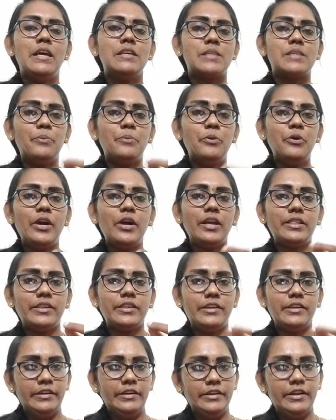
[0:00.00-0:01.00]

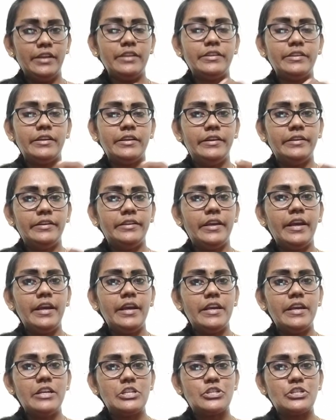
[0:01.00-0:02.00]
சமூகத்தில் நிகழ்ந்த இதே
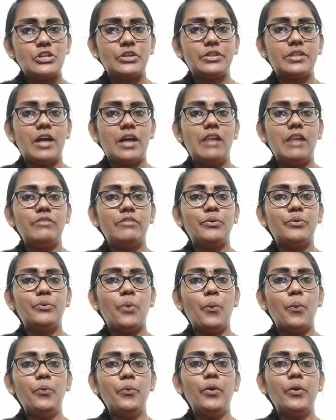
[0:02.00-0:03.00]
ஏற்றத்தாழ்வு
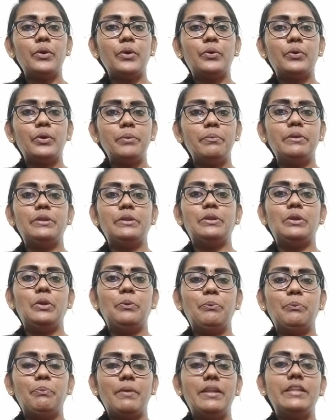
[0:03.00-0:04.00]
ஒவ்வொரு
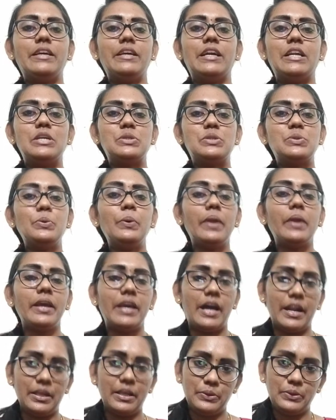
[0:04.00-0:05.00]
குடும்பத்திலும் பெண்களை
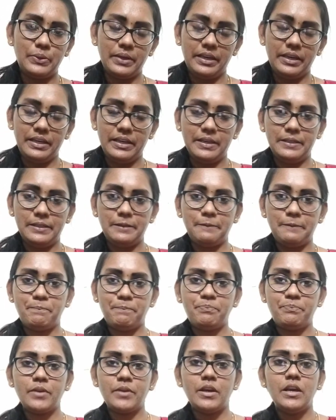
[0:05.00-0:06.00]
சூறையாடத் தொடங்கியது
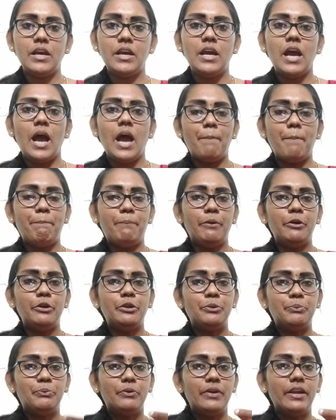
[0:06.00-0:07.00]

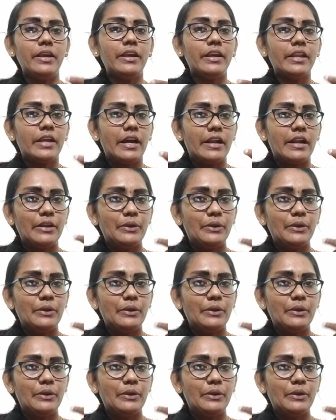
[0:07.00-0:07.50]
அப்பொழுது முழங்கினான்